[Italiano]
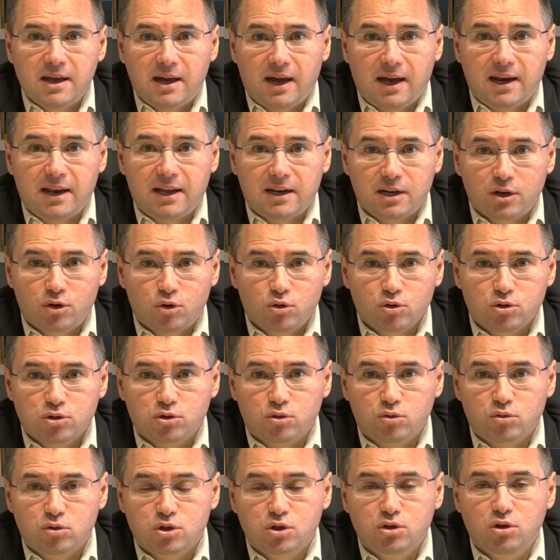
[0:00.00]
alla
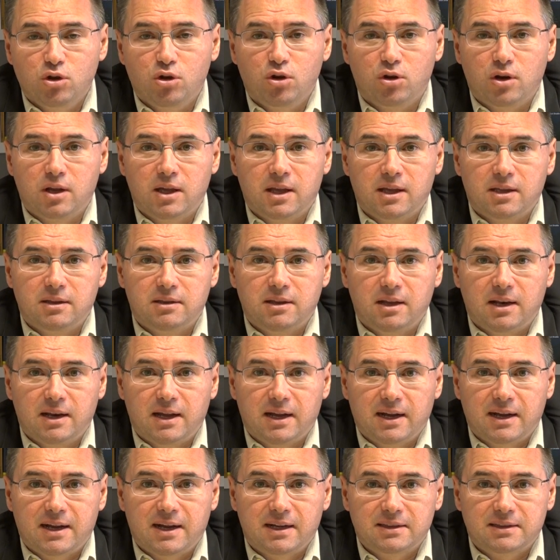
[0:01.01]
ricostruzione
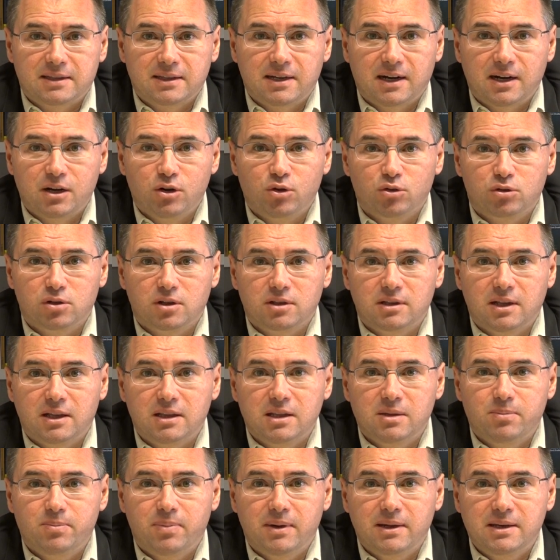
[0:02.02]
della cattedrale Notre Dame
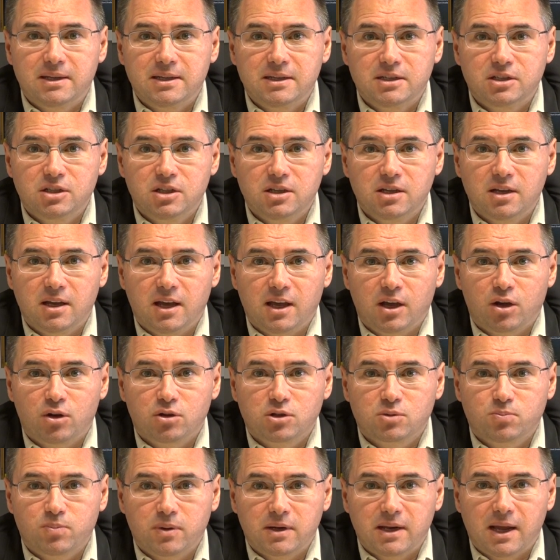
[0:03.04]
di Parigi e
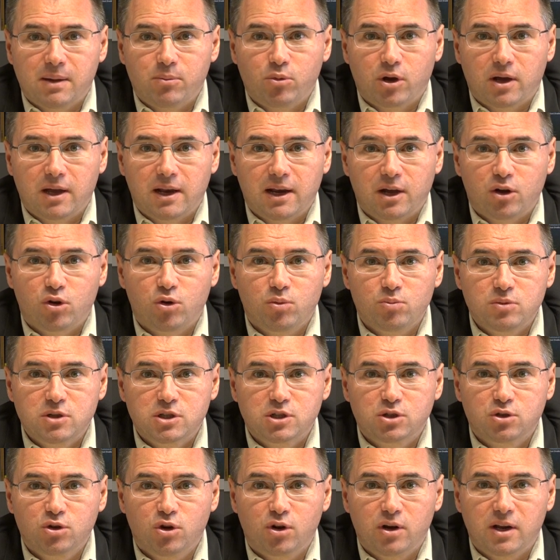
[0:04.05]
speriamo che la
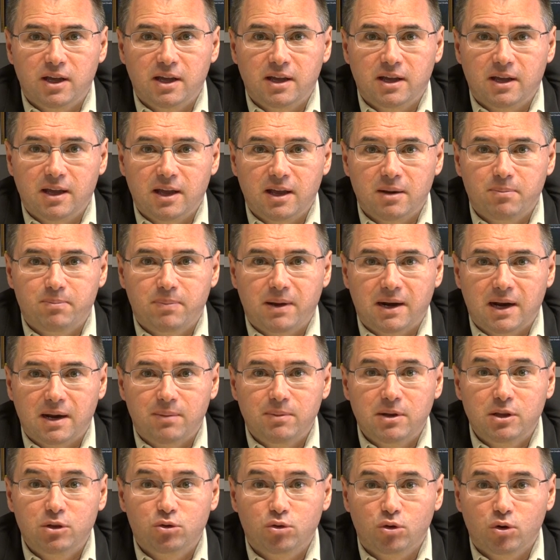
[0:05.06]
Commissione e il
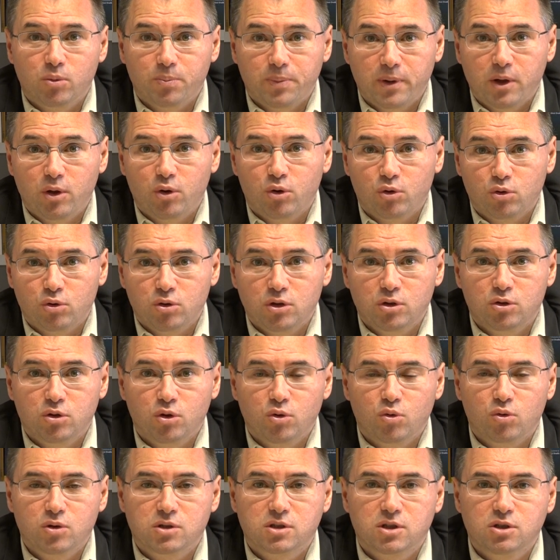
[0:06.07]
Parlamento europeo riunito in
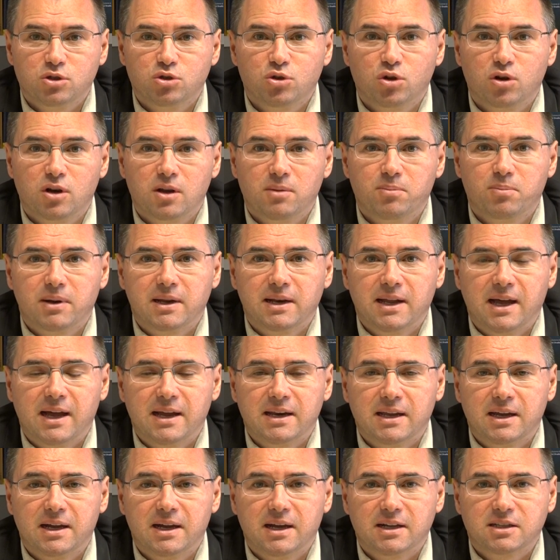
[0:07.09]
questi giorni in
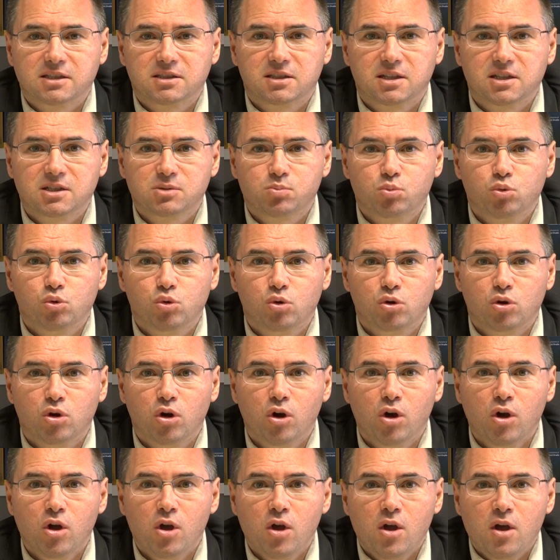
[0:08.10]
plenaria a
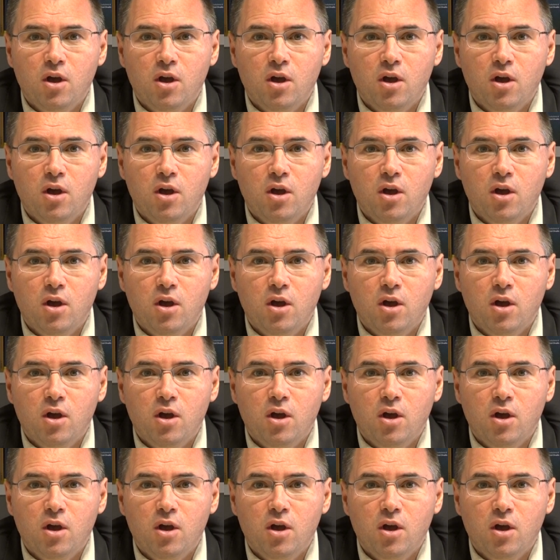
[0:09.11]
Strasburgo